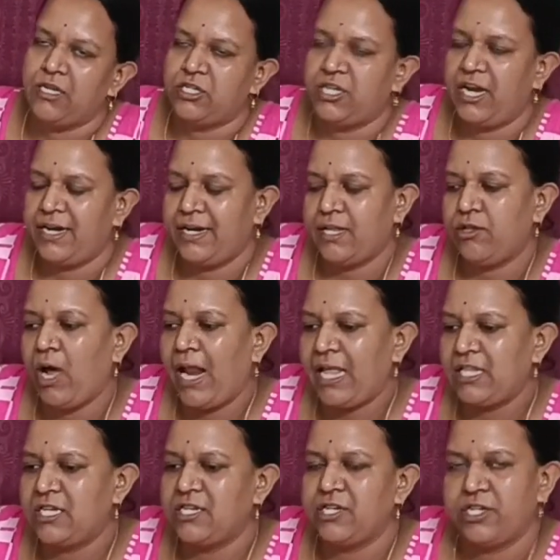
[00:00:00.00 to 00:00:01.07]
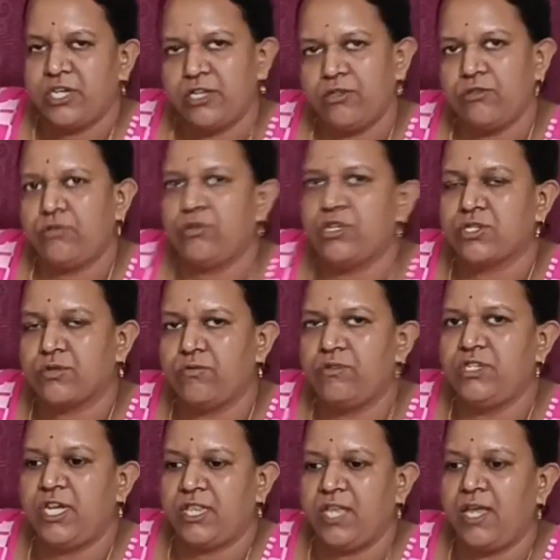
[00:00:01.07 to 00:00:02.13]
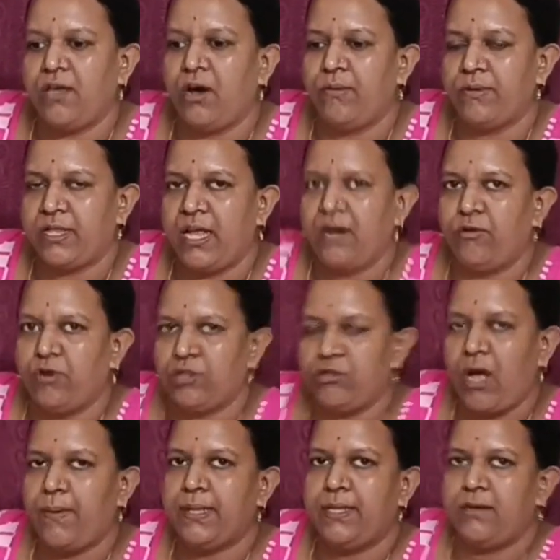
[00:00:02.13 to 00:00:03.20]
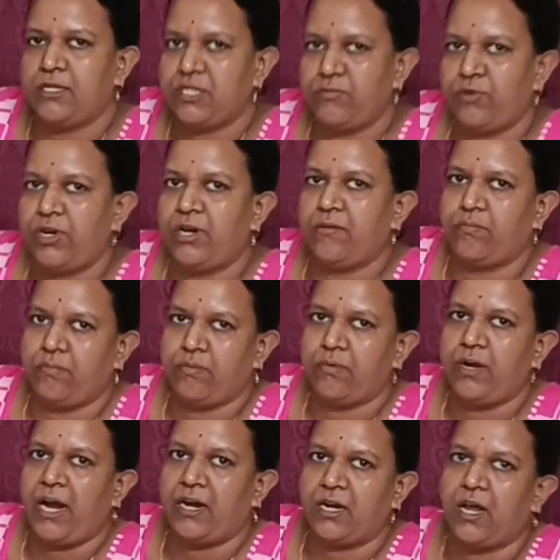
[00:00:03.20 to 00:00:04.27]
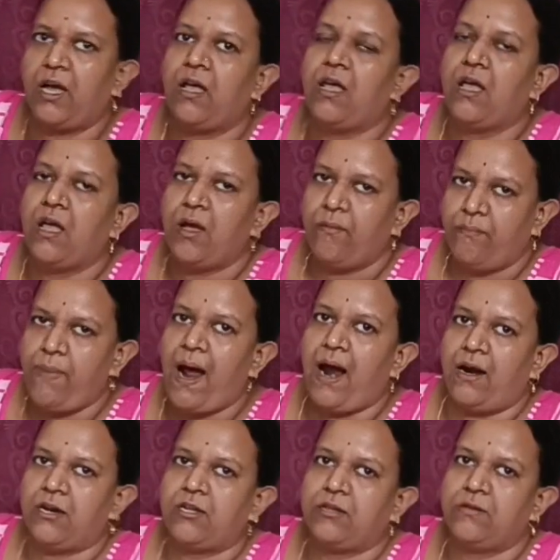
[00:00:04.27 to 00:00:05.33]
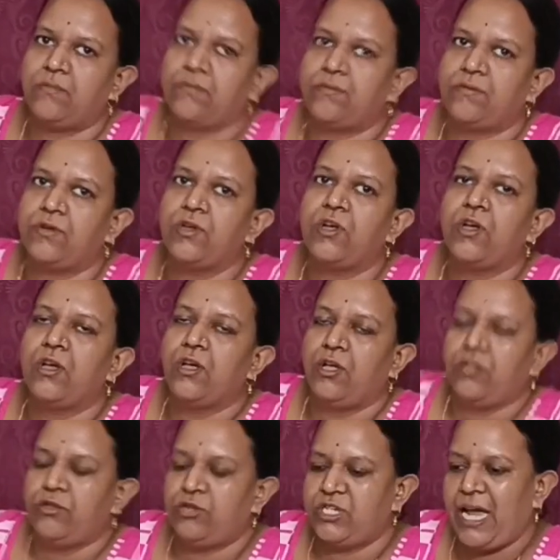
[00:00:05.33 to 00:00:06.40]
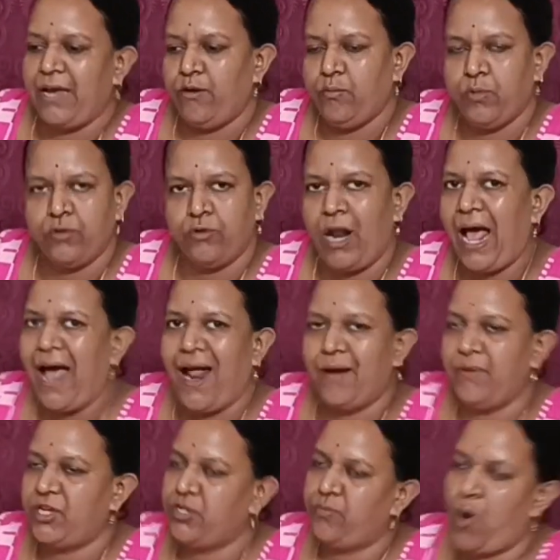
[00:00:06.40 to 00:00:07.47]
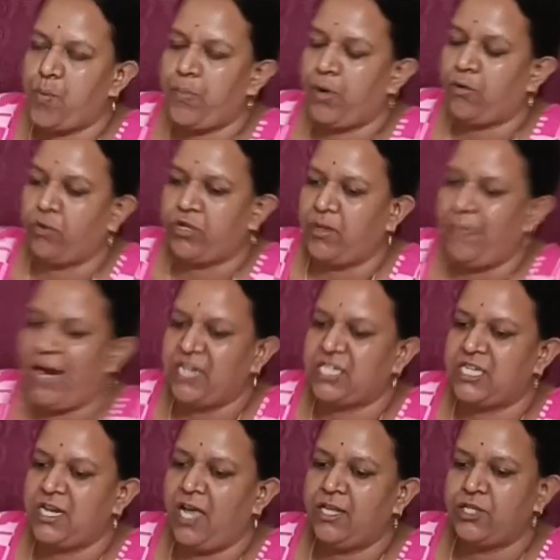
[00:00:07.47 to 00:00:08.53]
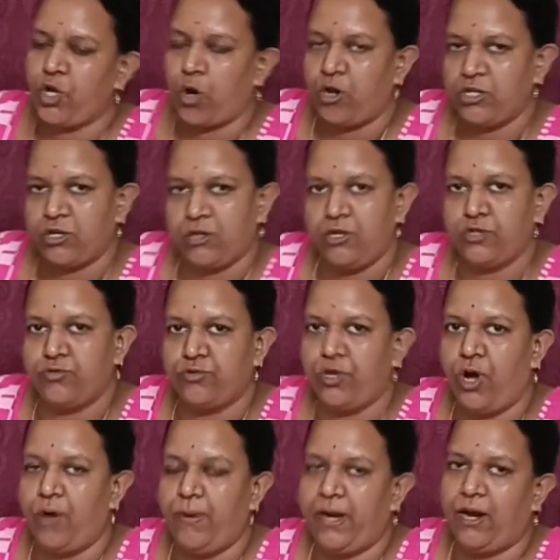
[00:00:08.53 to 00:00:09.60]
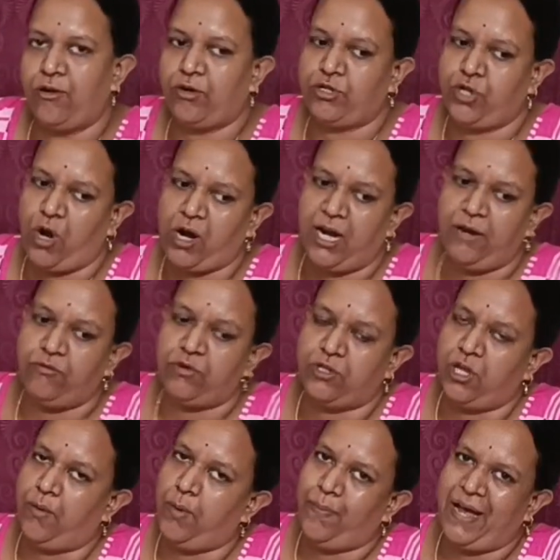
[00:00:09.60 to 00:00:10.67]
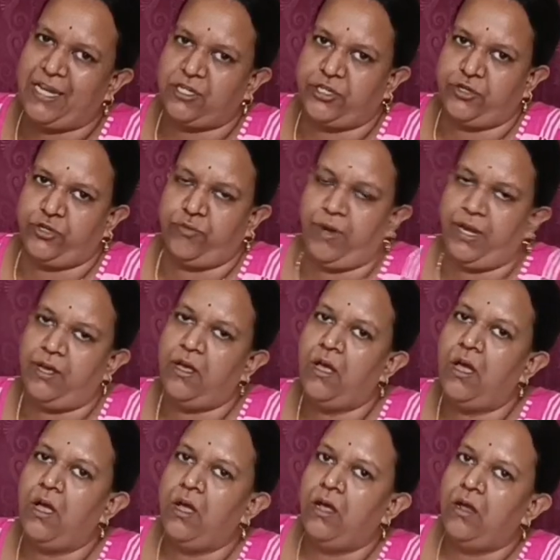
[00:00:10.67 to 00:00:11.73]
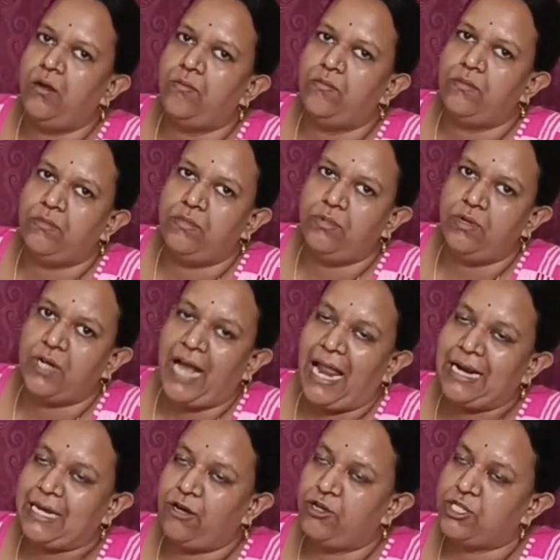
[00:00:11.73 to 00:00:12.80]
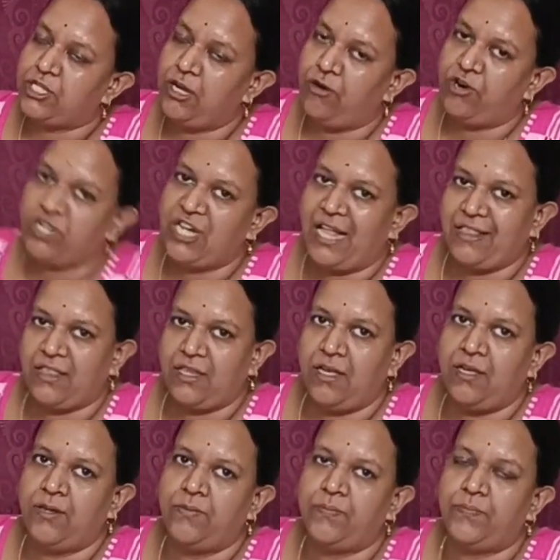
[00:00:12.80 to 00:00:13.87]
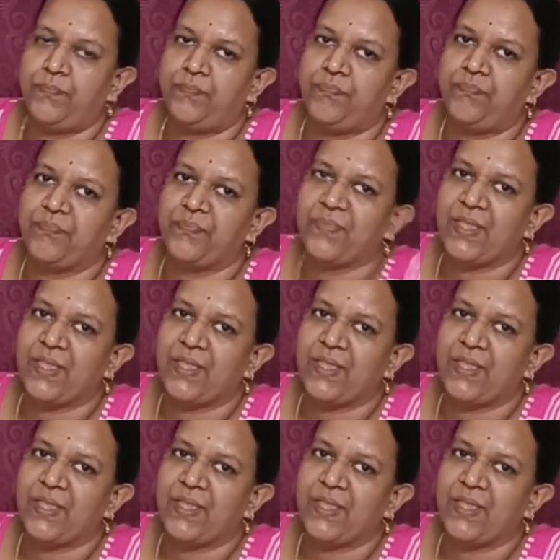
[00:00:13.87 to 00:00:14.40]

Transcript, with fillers: সেটা তো আলাদা জিনিস সেটা তো তোর স্কুল যেতেই হবে তাই না ওটা তো আমাদের জীবনের একটা পার্ট তো যাই হোক বন্ধুরা আর বেশি গল্প করতে পারছি না সকাল সকালে শুতে হবে কারণ সকালে উঠতে হবে পাঁচটার সময় তো বন্ধুরা কালকে হচ্ছে এতদিন তোমরা শুনেছ